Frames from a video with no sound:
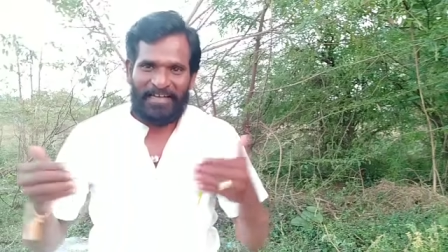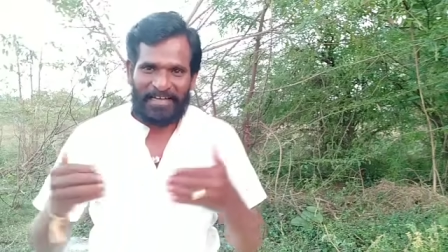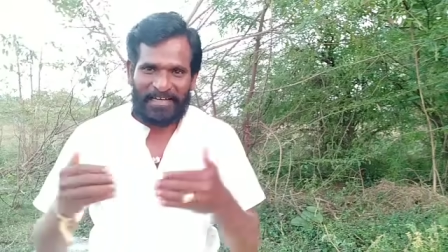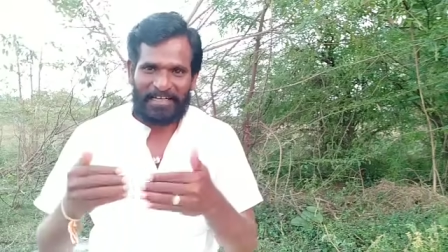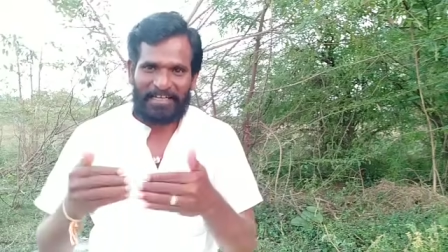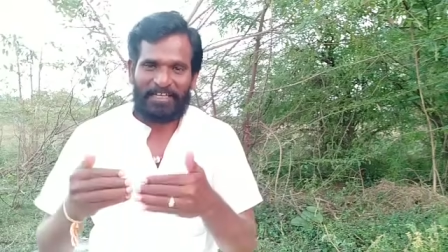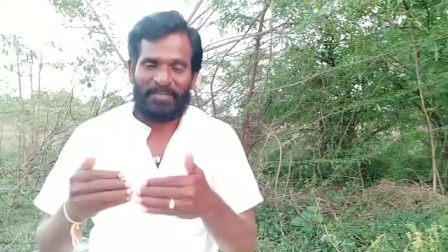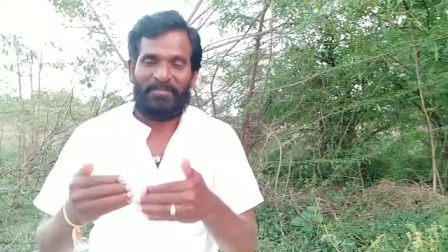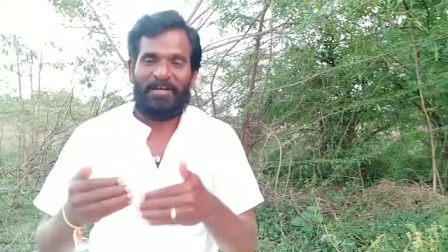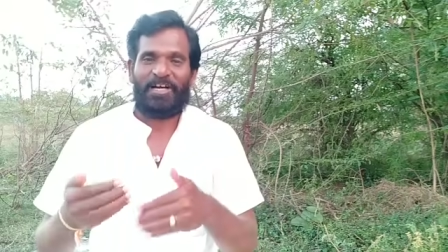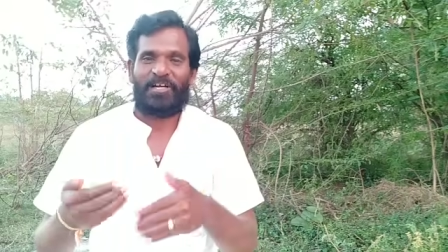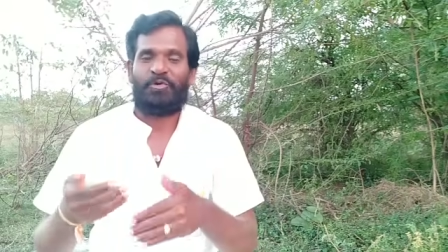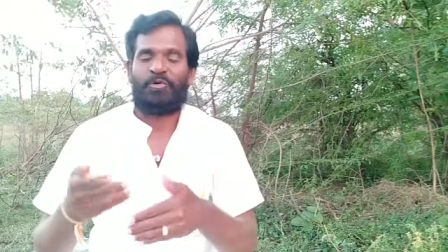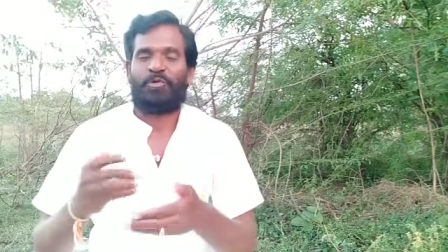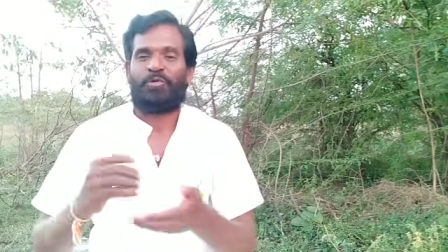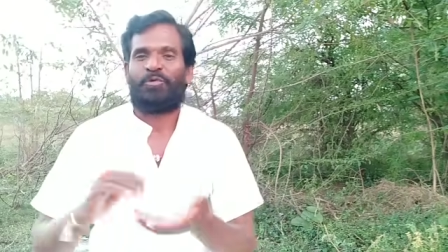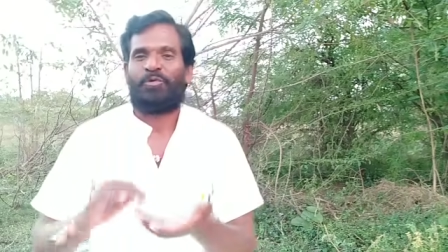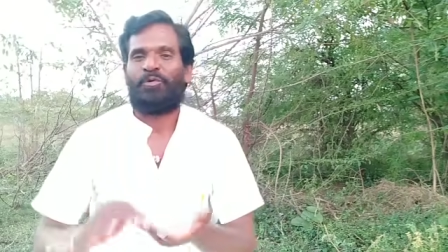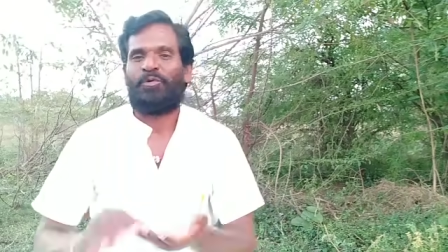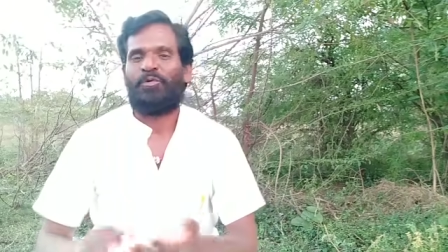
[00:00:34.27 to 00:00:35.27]
நெருக்கமாக
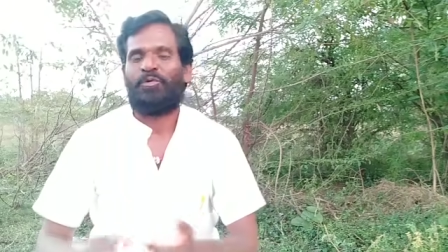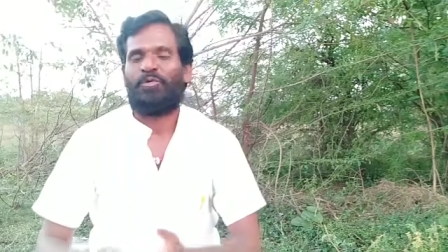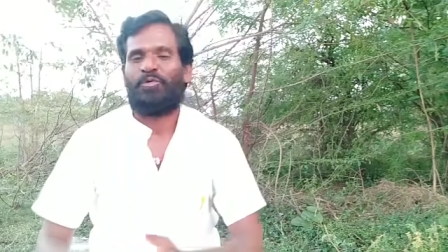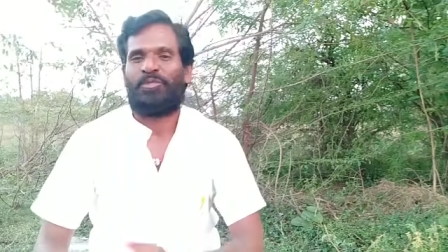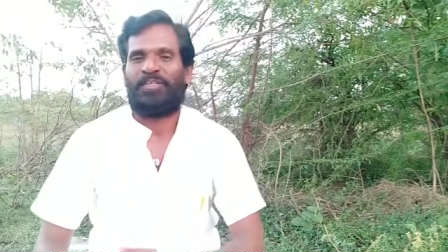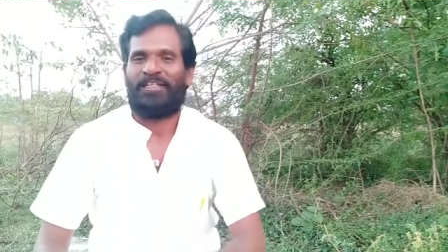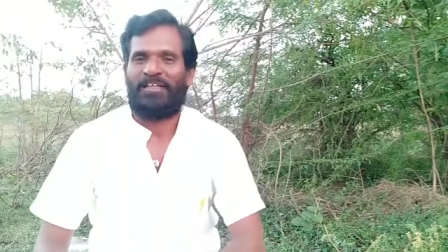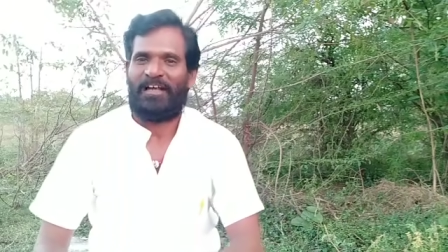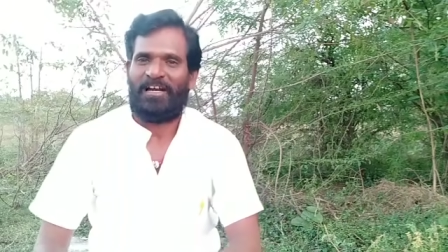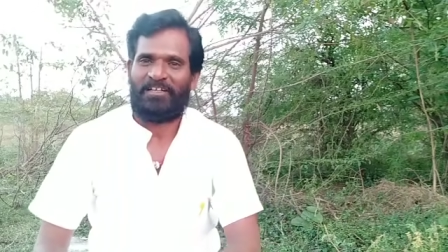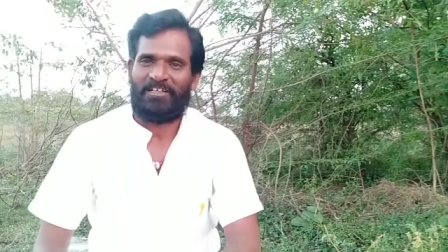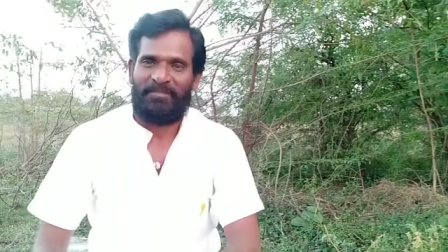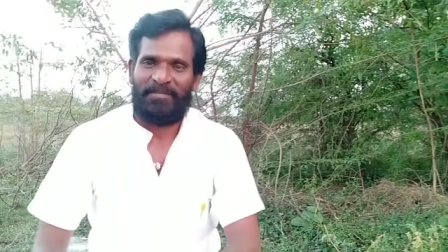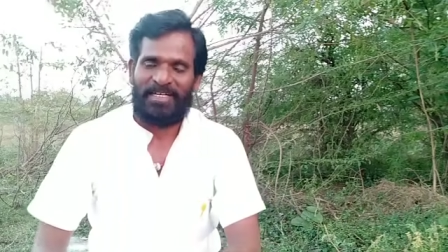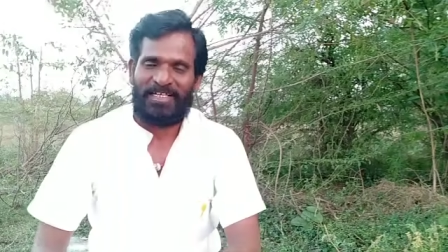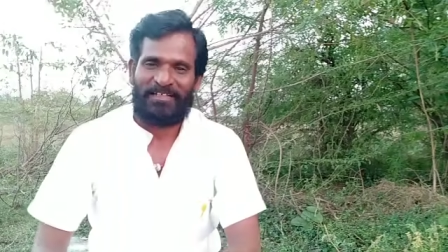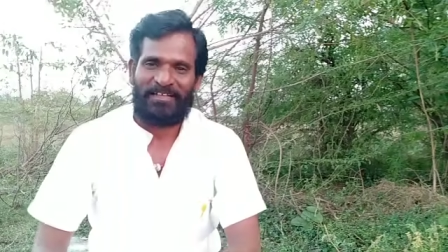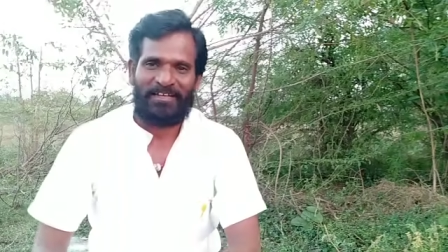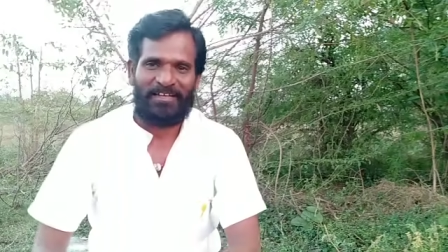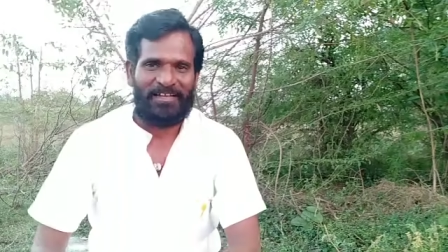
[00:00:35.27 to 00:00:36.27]
ஒரு தொண்ணூத்தி நான்கு
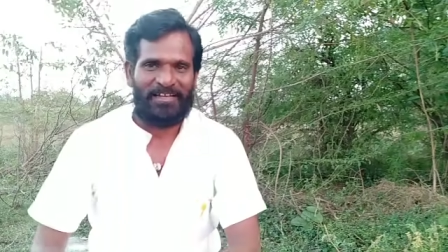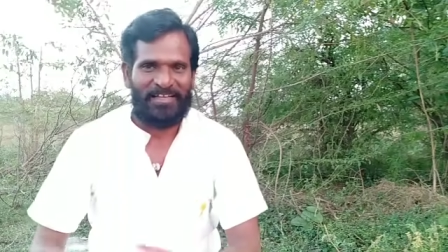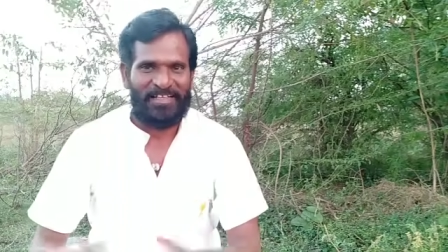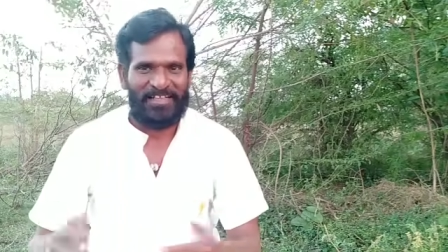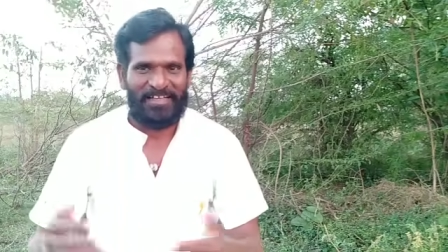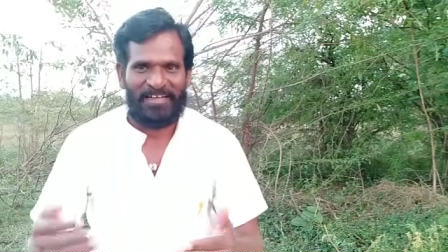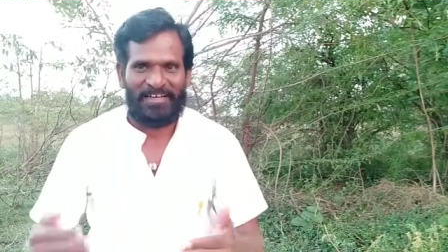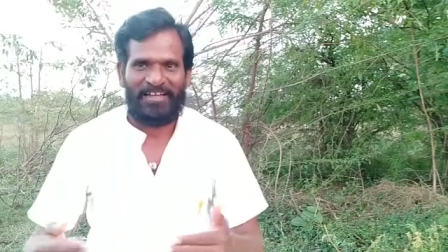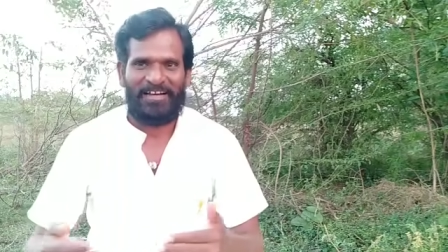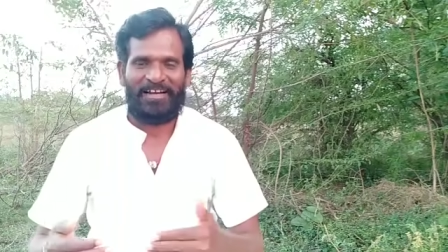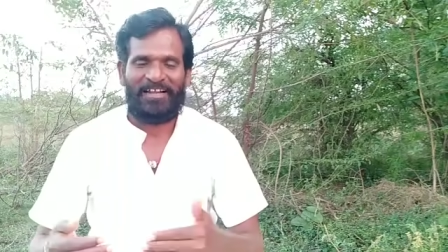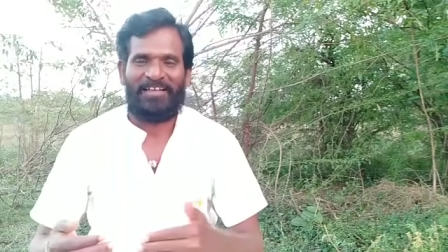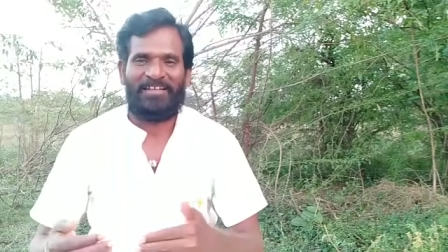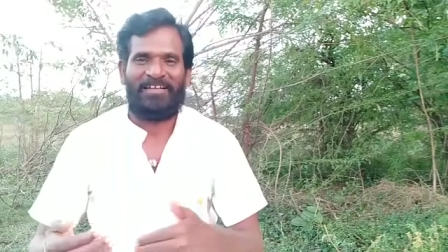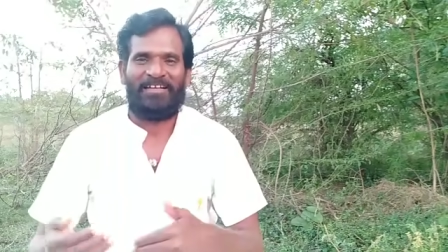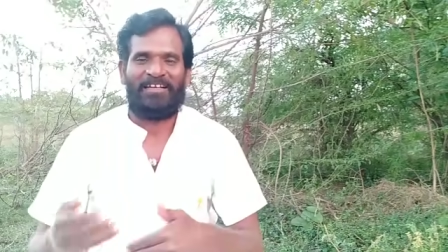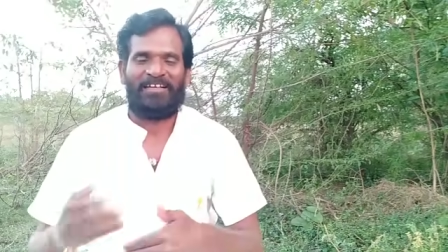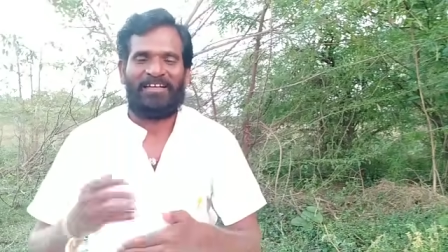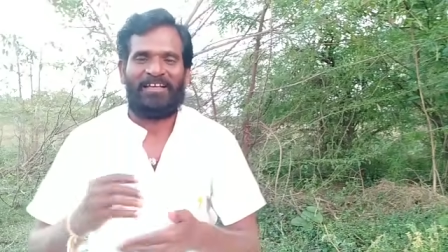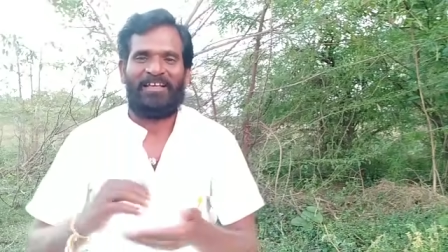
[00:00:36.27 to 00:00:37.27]
மீட்டர்ல நியா நானா
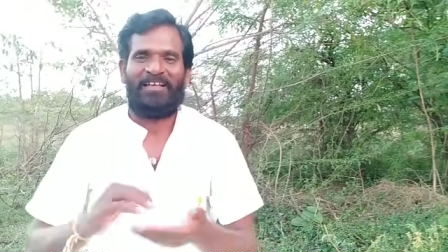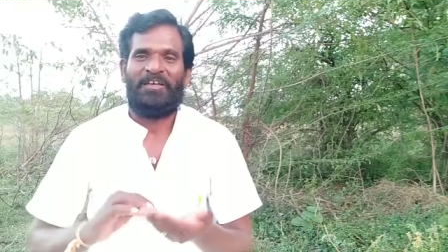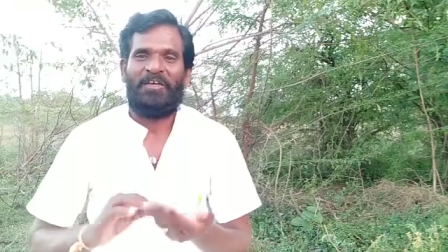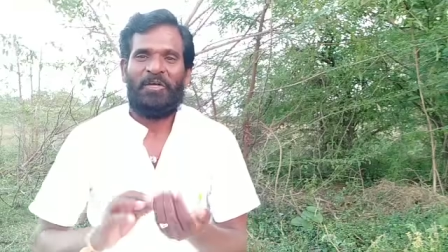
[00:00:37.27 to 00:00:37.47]
என்ற